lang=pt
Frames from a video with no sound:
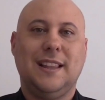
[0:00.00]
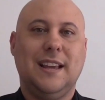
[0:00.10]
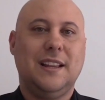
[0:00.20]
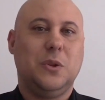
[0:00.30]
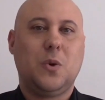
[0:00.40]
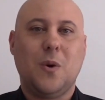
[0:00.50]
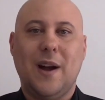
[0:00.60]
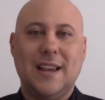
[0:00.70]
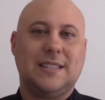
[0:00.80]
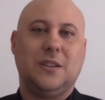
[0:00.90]
lidando
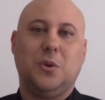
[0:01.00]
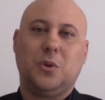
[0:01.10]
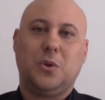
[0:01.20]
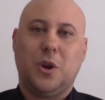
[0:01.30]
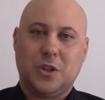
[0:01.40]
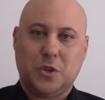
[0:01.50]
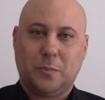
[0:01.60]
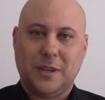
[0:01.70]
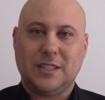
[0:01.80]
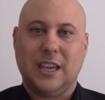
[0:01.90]
com essa dor do
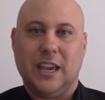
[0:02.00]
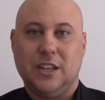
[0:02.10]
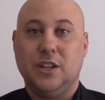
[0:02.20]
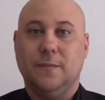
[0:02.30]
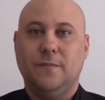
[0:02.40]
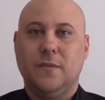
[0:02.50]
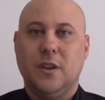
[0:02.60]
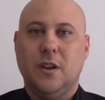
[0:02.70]
nosso paciente